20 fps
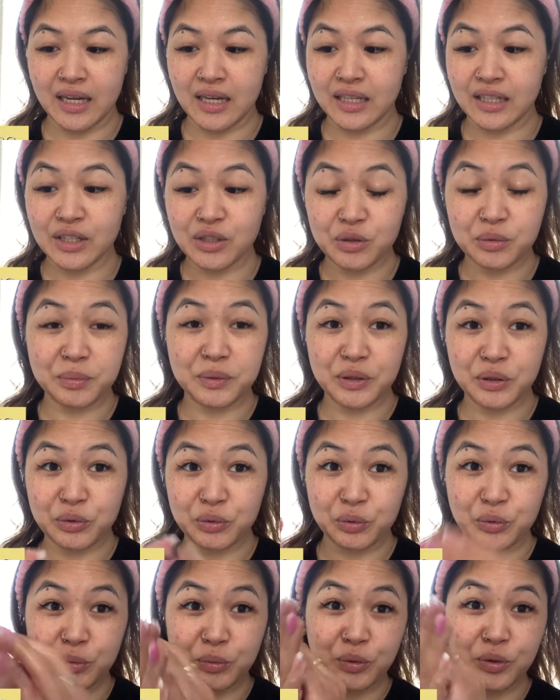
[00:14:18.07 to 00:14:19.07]
hindi ko pa
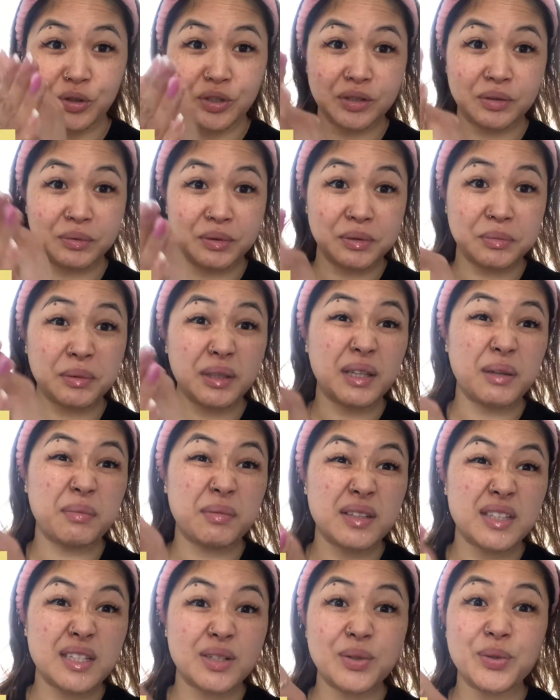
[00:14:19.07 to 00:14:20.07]
nauubos, mas
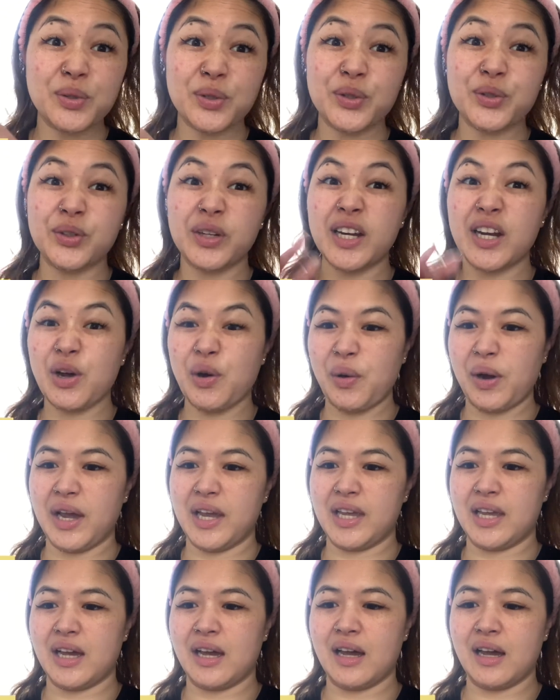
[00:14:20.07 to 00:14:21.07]
matipid siguro yung ginawa
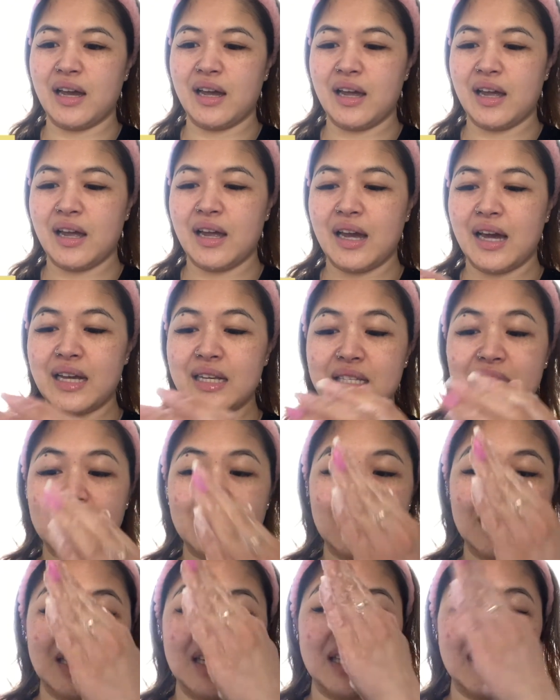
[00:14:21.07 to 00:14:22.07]
niya. As
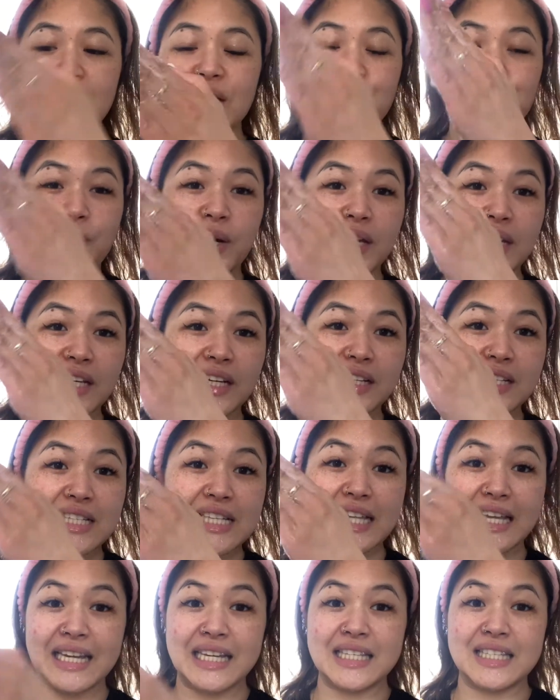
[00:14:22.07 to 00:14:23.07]
in, ginawa niyang
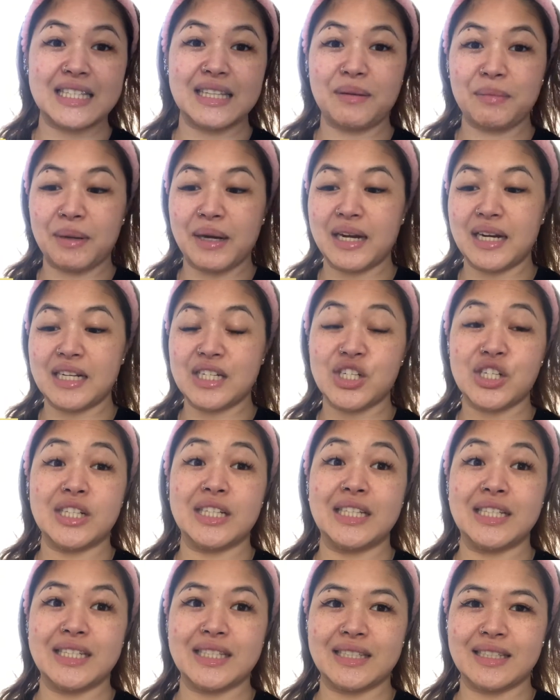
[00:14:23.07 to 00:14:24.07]
slice na parang
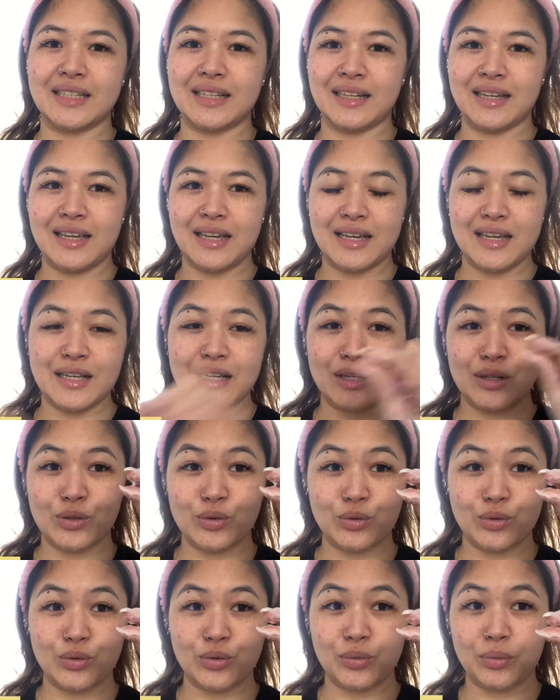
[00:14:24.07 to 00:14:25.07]
cheese.
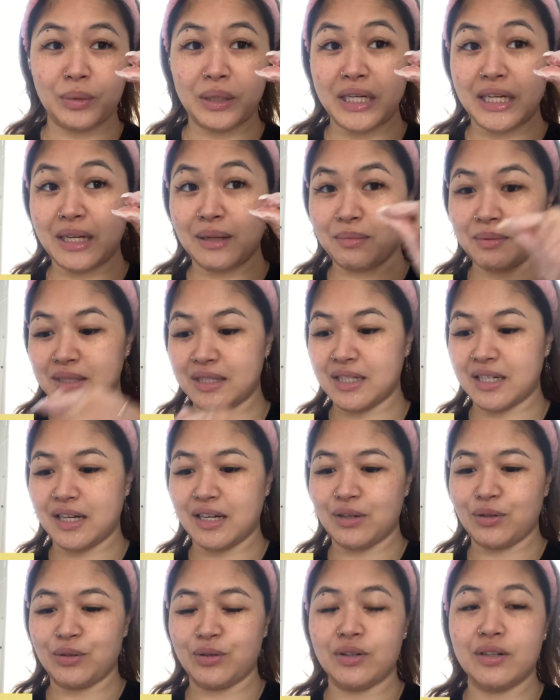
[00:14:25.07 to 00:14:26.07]
Yung maninipis na
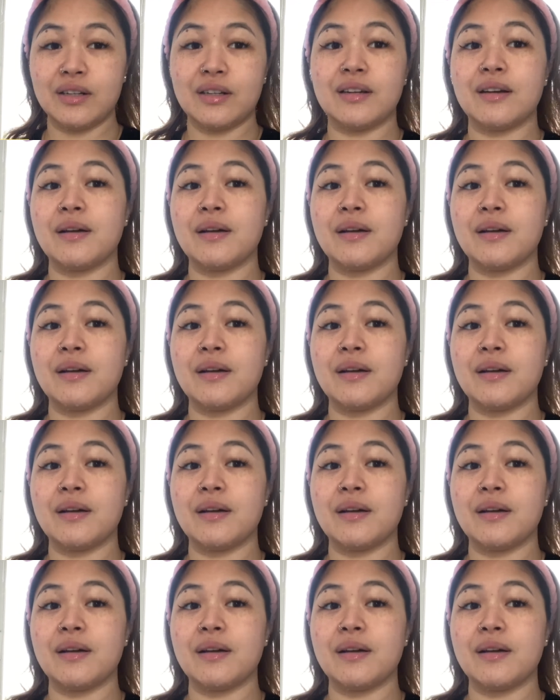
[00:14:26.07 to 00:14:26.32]
ganun.